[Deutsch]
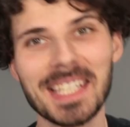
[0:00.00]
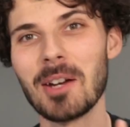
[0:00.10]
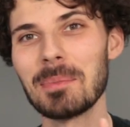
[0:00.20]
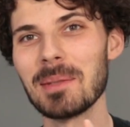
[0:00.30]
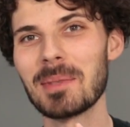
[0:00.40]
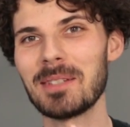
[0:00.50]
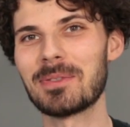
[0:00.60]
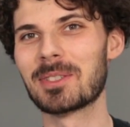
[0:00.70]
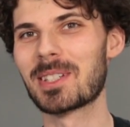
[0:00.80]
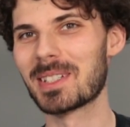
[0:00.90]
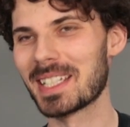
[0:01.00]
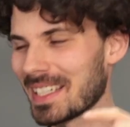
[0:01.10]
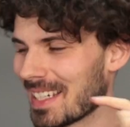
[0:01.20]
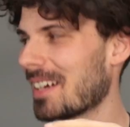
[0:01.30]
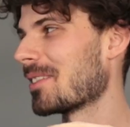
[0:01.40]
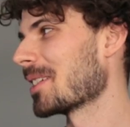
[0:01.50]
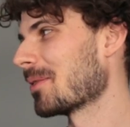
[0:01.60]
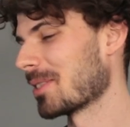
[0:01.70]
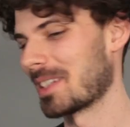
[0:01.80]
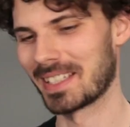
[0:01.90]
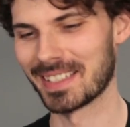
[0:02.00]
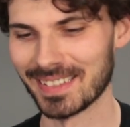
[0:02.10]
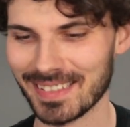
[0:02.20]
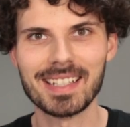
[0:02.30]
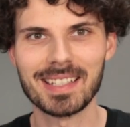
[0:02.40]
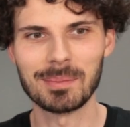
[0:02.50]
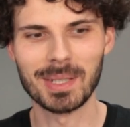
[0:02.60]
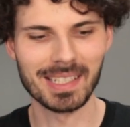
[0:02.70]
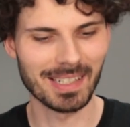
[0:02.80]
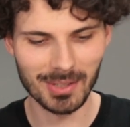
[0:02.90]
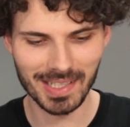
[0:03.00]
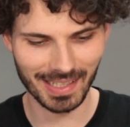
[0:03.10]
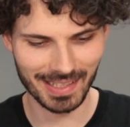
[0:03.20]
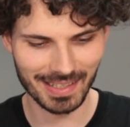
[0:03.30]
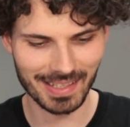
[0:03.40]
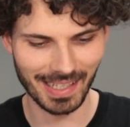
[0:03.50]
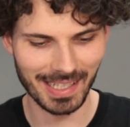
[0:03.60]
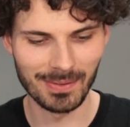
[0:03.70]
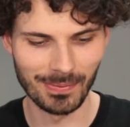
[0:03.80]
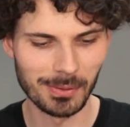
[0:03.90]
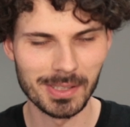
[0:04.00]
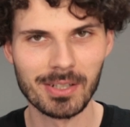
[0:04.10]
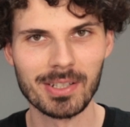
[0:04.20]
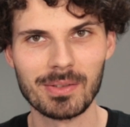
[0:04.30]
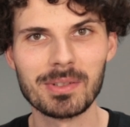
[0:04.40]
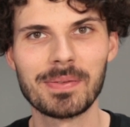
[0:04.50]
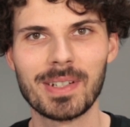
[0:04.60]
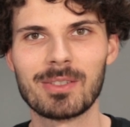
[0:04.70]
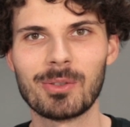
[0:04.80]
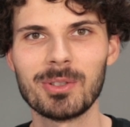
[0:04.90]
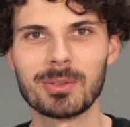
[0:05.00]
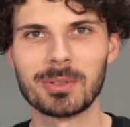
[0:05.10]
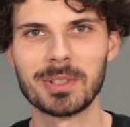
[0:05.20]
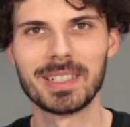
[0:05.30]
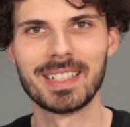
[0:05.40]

Nicht optimal funktionieren, aber sie funktionieren. Alter, ich habe mir gerade ausgerechnet, eine Folie kostet ungefähr einen Euro.